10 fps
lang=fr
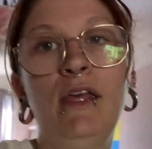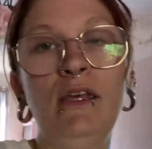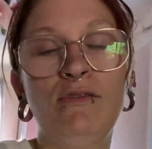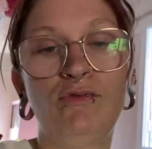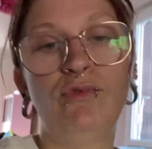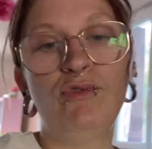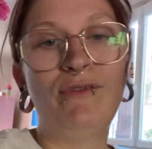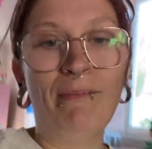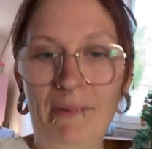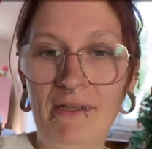Et du coup, je
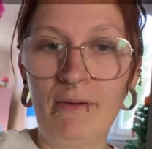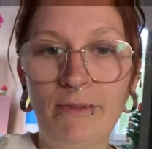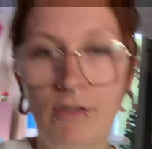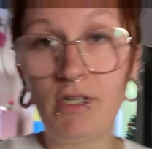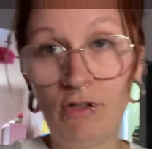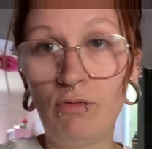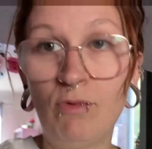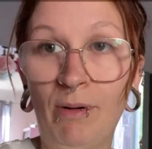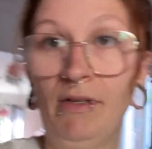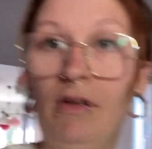vais me plaindre parce que j'adore
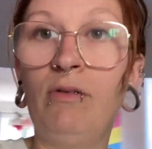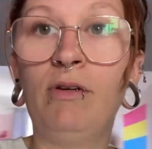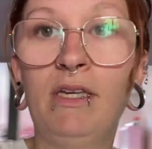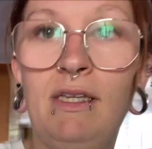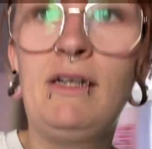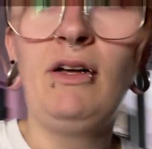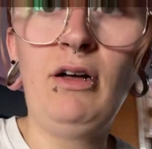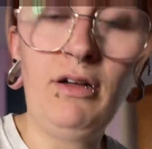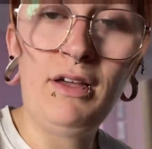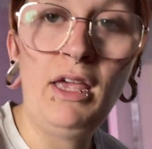me plaindre, ok,
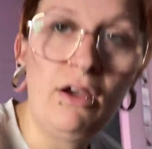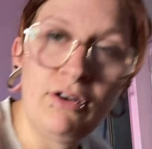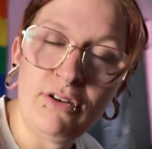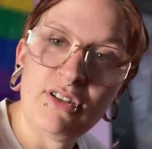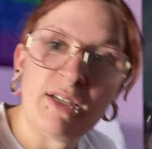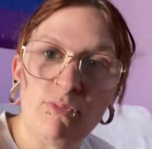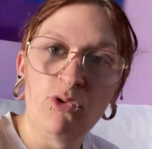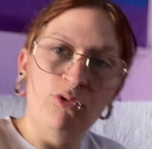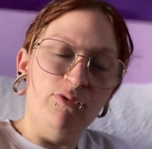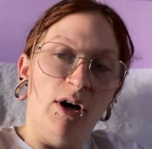d'accord Et euh, j'aime
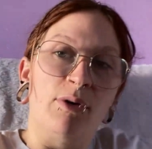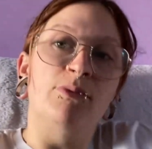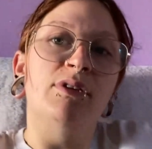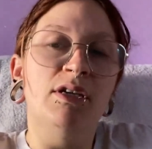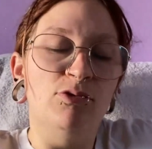trop tout vous raconter.